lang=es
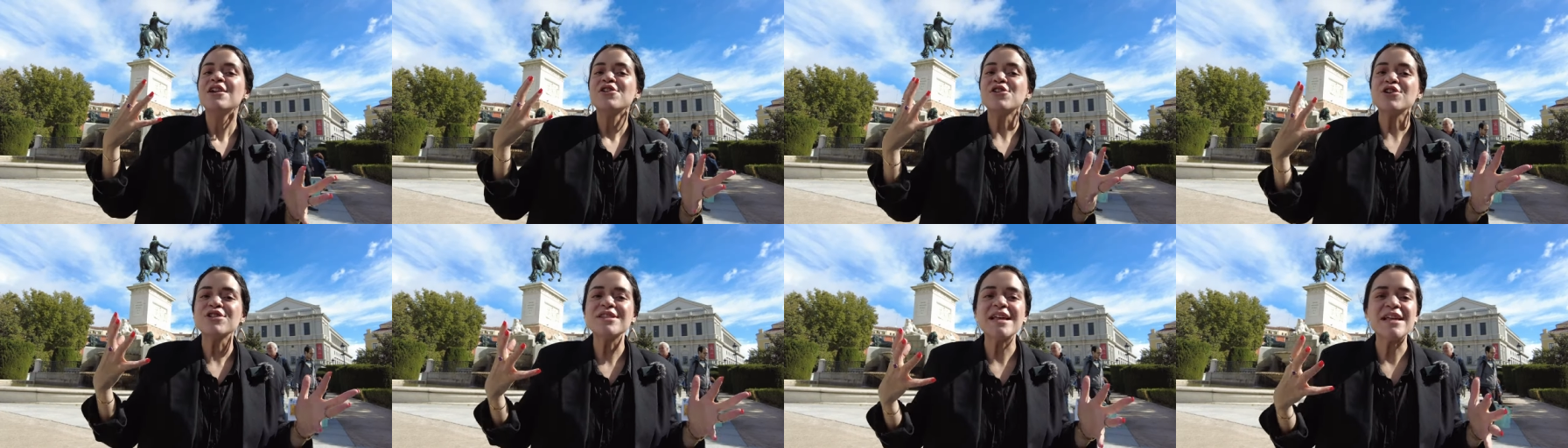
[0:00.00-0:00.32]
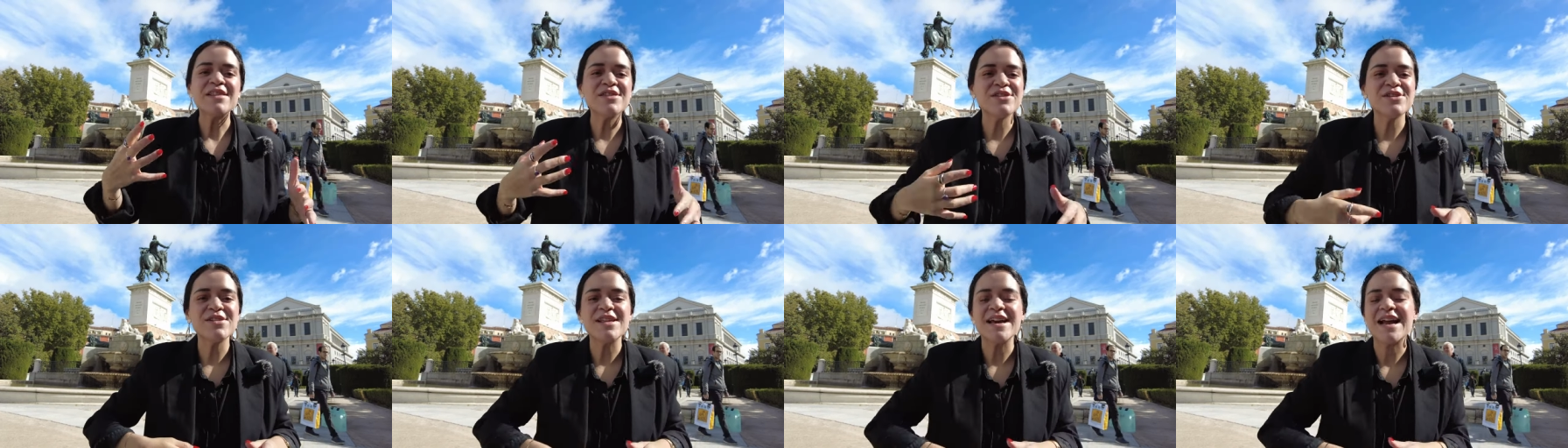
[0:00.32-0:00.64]
no
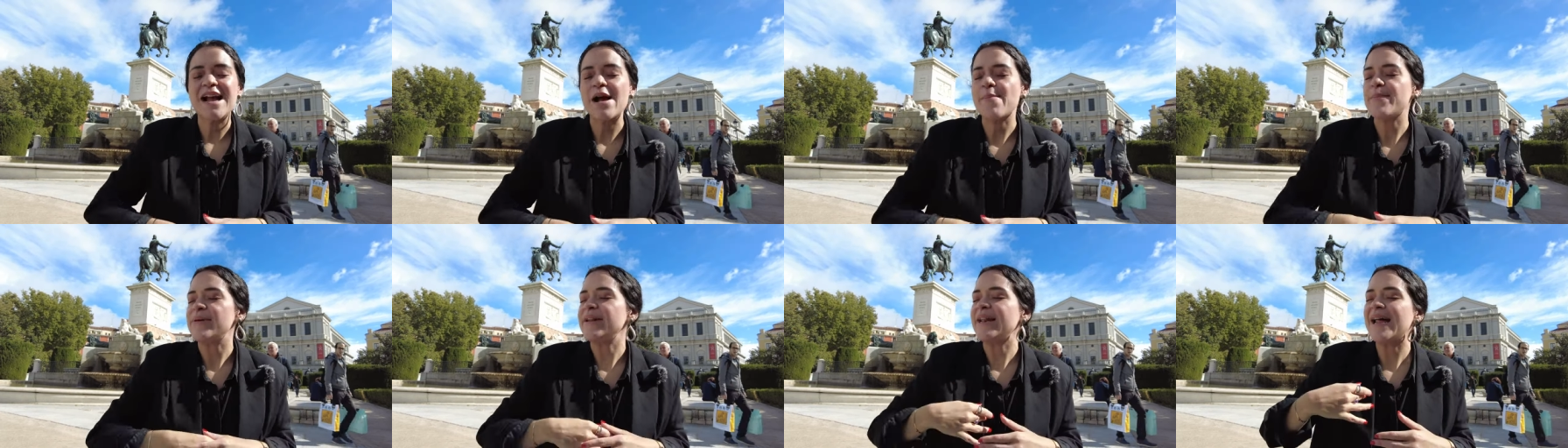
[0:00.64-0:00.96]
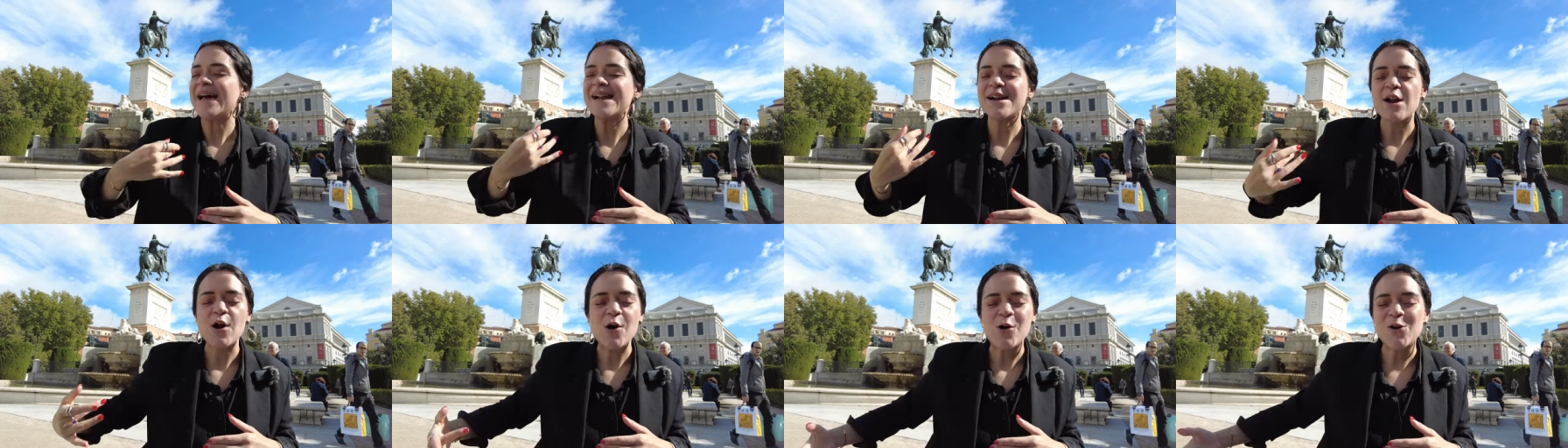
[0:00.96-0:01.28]
tanto de
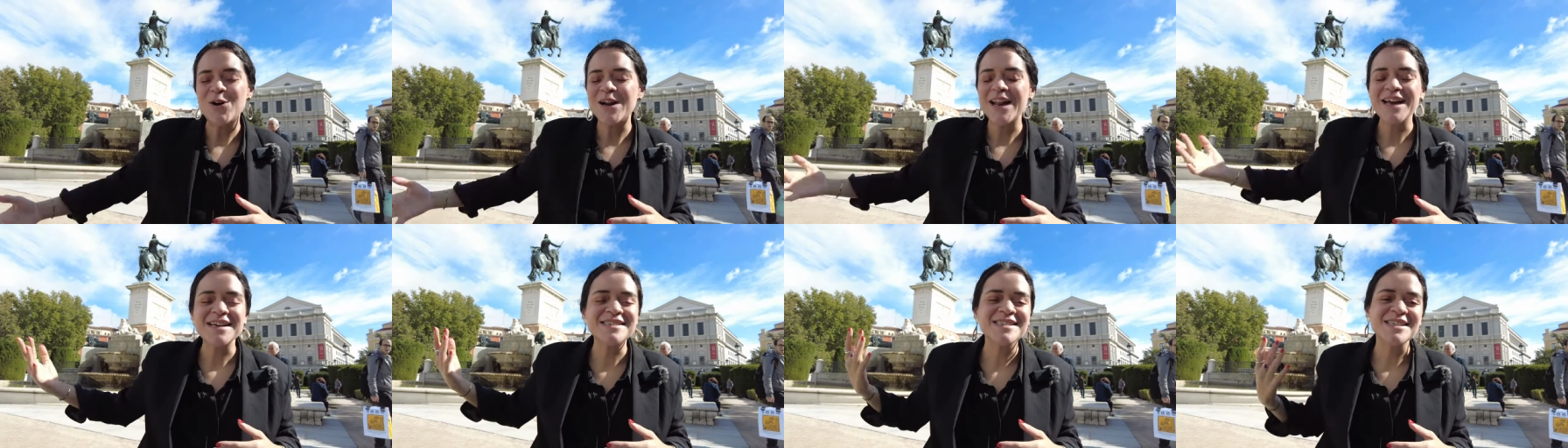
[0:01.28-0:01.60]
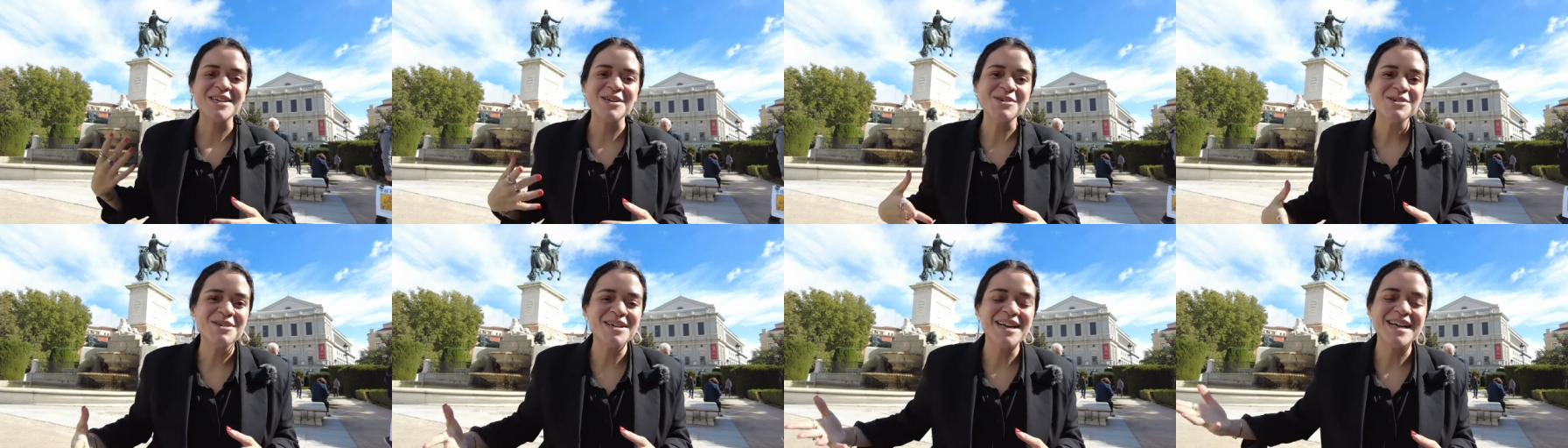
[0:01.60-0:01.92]
caminar horas
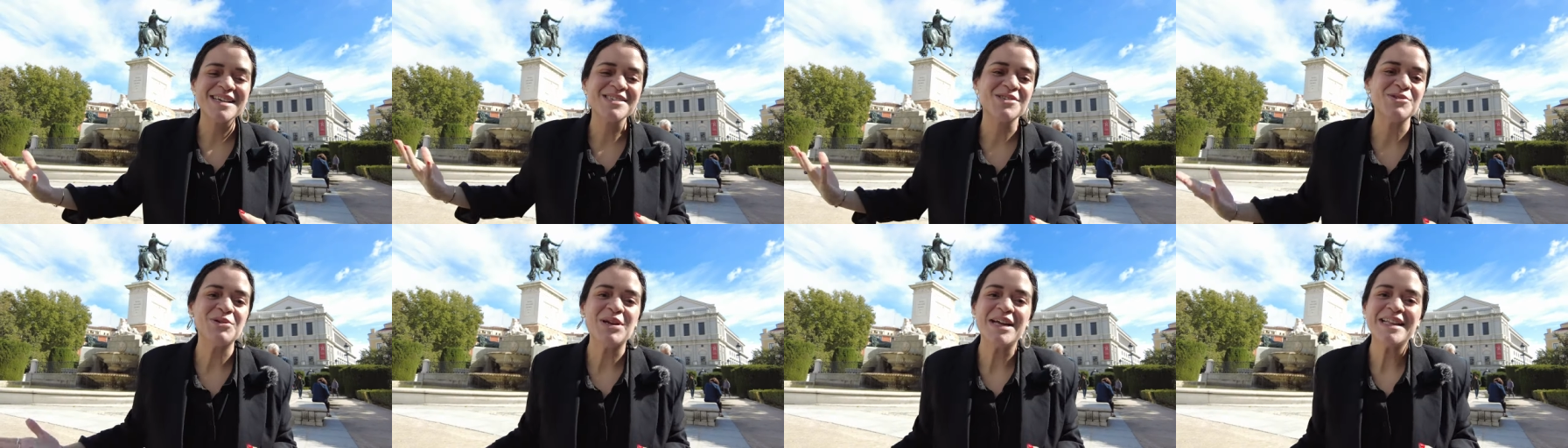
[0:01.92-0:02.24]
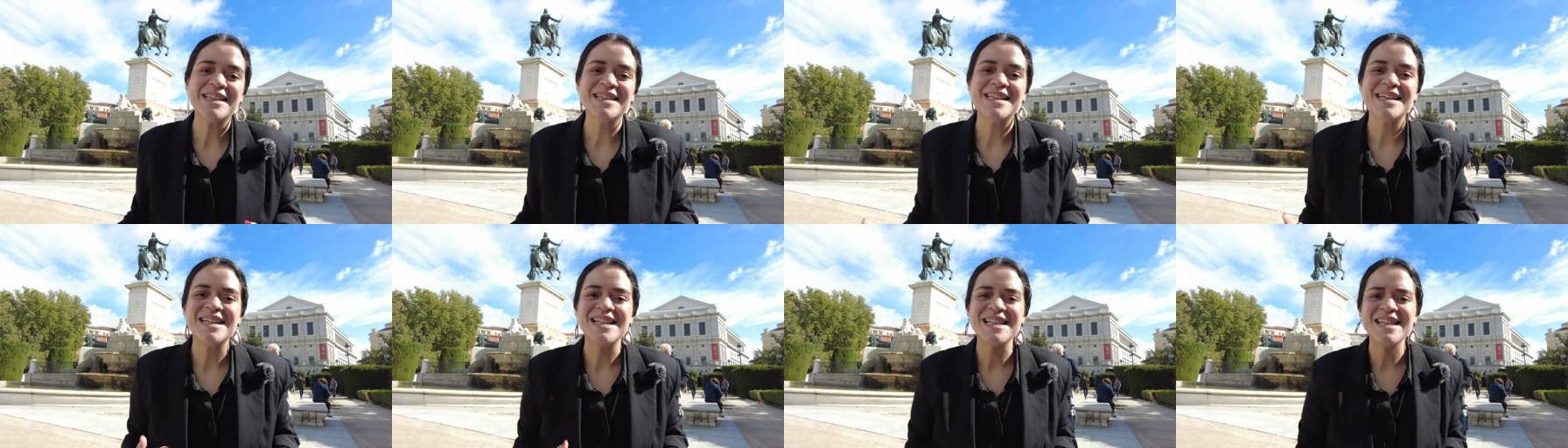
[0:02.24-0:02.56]
y horas
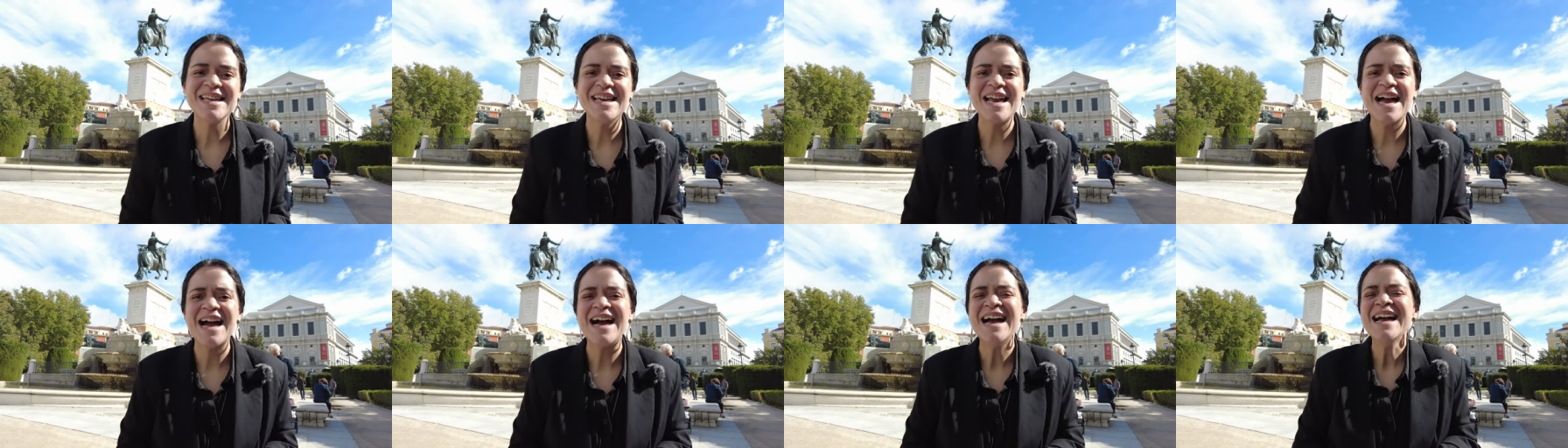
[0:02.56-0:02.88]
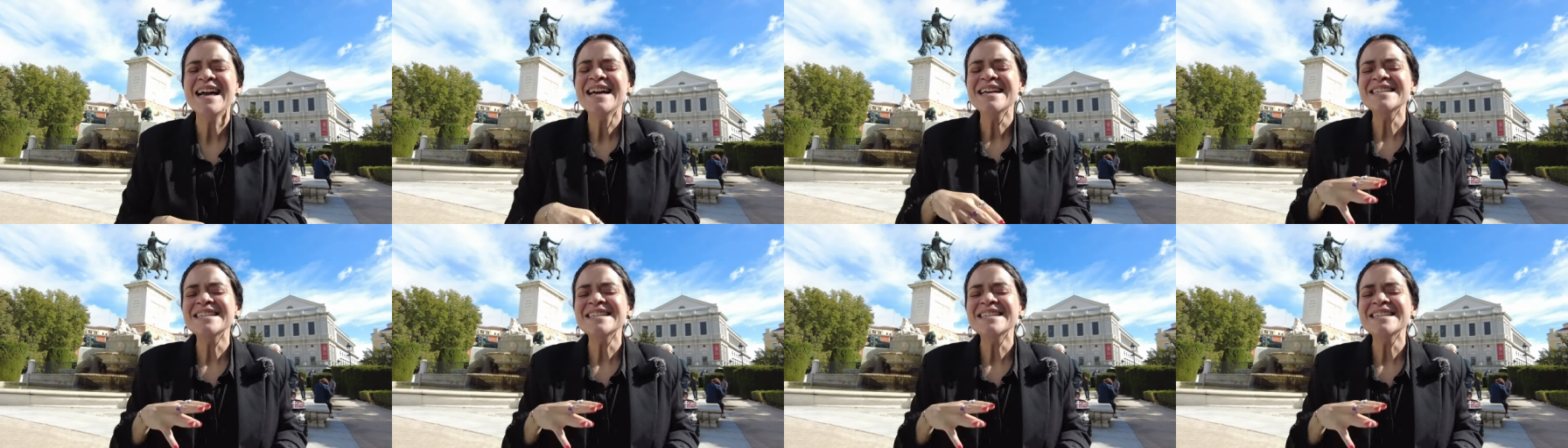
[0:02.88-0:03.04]
durante el día,